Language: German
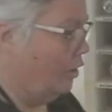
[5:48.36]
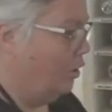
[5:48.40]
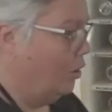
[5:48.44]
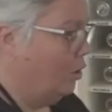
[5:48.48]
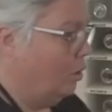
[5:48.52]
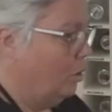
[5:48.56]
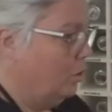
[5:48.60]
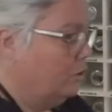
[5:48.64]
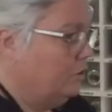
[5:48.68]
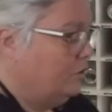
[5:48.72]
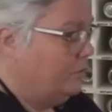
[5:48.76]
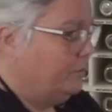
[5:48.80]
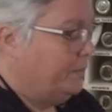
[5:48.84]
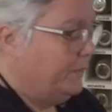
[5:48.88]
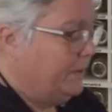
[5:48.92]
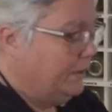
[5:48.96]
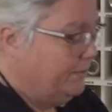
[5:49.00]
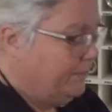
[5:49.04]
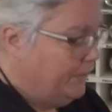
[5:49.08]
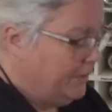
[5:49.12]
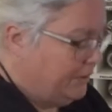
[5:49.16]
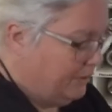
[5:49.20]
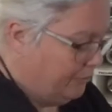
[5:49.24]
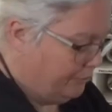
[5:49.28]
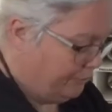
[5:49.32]
Und es beginnt
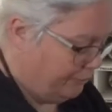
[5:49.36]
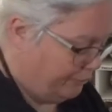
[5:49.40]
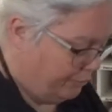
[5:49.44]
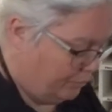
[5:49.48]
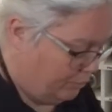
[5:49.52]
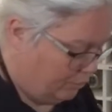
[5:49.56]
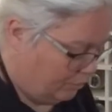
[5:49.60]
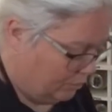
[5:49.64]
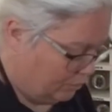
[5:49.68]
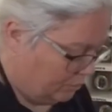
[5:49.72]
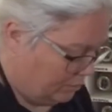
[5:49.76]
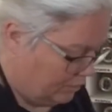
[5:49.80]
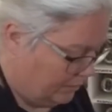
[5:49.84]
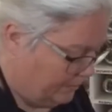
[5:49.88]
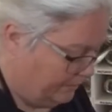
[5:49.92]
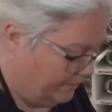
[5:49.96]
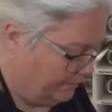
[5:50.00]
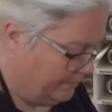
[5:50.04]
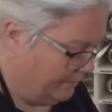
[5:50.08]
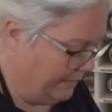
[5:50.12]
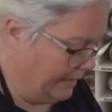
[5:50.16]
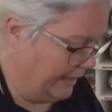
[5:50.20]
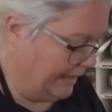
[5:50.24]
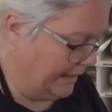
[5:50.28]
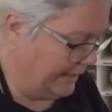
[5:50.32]
mit der Füllung.
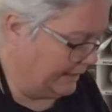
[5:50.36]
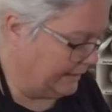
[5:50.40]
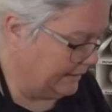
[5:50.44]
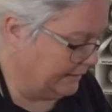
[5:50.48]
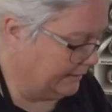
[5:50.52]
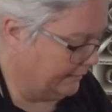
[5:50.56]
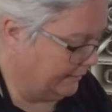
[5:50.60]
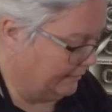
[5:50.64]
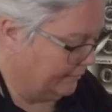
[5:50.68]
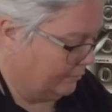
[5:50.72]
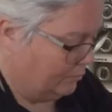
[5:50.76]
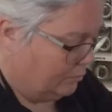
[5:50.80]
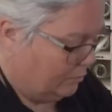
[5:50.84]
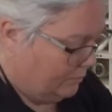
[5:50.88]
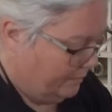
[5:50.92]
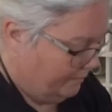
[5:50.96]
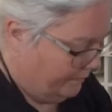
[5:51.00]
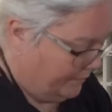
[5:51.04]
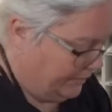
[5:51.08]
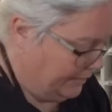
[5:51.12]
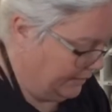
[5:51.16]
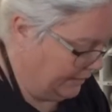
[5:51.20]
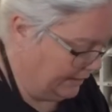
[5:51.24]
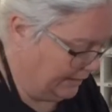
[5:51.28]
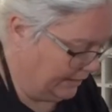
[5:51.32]
Also,
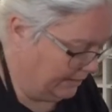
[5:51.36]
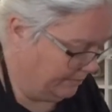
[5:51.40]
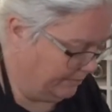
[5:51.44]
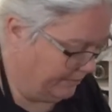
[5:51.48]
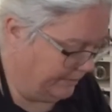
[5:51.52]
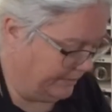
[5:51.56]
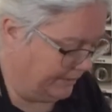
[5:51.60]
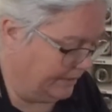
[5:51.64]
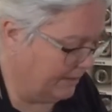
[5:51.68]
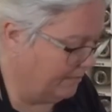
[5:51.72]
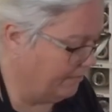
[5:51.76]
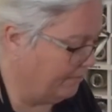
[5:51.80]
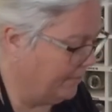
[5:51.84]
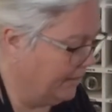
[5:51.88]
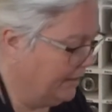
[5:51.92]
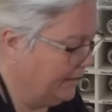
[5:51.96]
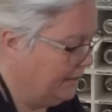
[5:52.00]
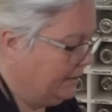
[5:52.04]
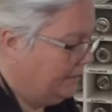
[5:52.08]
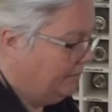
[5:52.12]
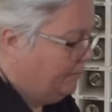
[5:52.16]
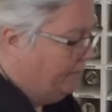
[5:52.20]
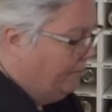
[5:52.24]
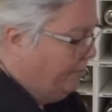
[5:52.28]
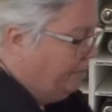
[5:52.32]
ich habe hier
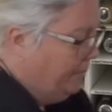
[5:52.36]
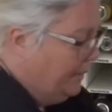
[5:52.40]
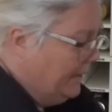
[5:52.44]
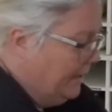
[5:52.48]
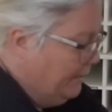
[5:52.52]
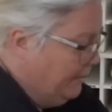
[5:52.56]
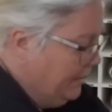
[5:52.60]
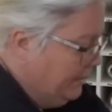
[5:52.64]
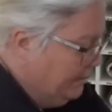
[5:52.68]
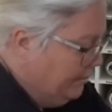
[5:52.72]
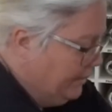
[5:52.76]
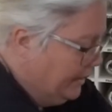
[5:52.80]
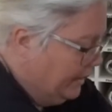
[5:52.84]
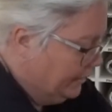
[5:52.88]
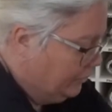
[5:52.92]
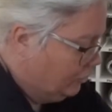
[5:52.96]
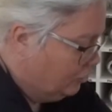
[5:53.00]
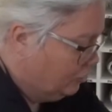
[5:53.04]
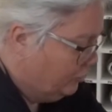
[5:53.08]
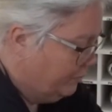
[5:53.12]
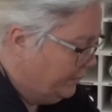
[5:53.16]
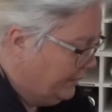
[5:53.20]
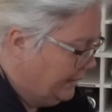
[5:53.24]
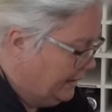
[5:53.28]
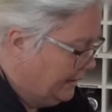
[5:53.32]
meinen
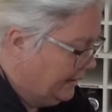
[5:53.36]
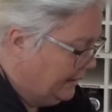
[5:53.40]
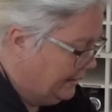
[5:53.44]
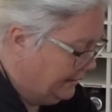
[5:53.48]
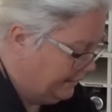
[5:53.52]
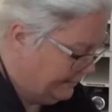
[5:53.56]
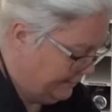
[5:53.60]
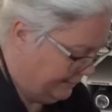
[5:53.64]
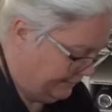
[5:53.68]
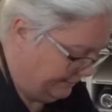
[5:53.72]
Babyblattspinat.